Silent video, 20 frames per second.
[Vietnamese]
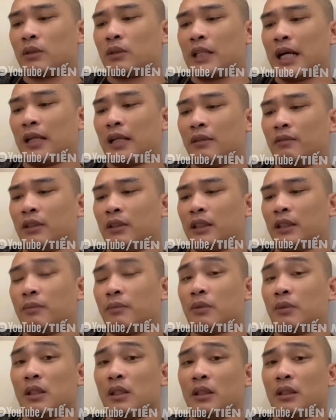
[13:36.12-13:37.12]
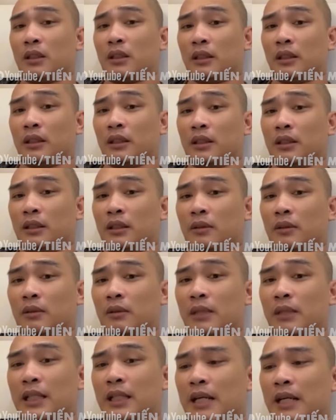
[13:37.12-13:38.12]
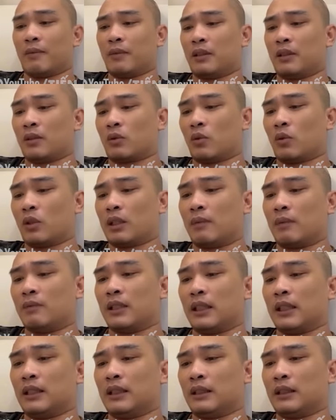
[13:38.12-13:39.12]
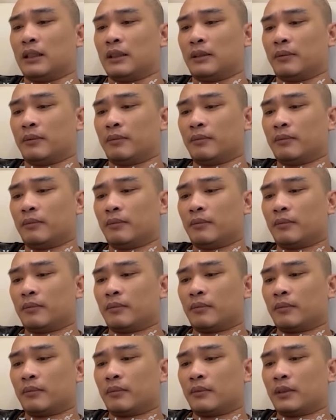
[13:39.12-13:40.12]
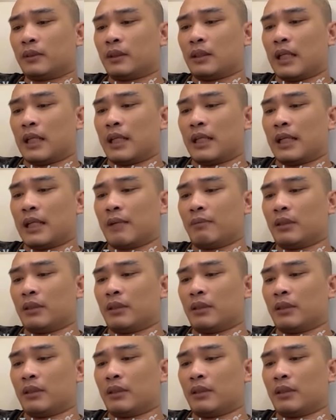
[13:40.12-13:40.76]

sản với kim cương ở thị trường miền Nam ấy là cô ấy cầm tất ấy. Đại Nam thì